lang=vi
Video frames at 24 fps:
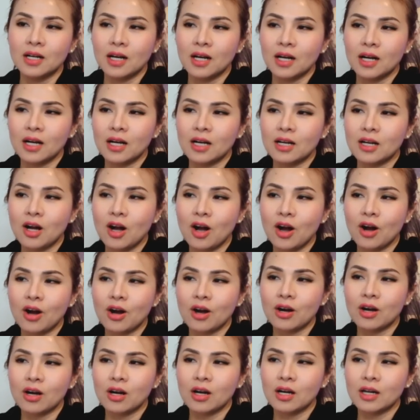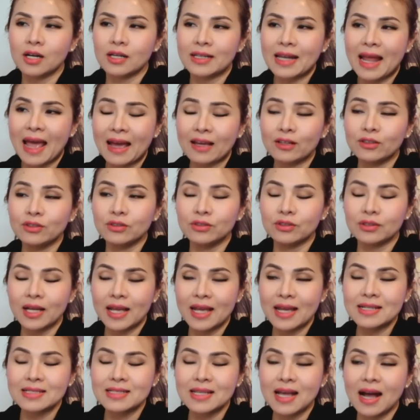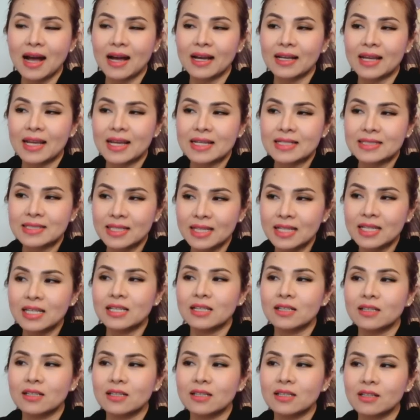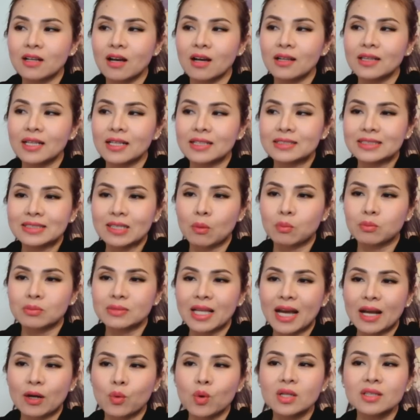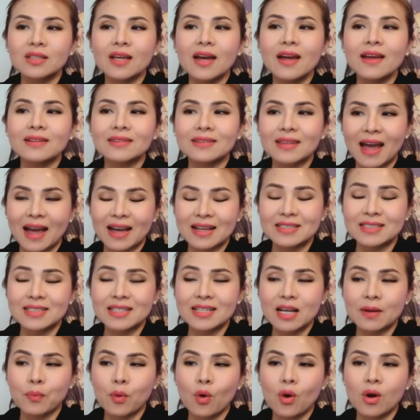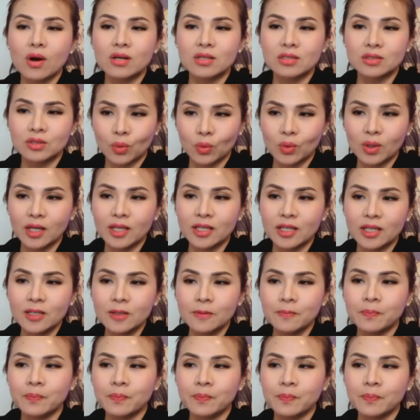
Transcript: à, họ à, đã được SIAC đó là trọng tài quốc tế tại Singapore thụ lý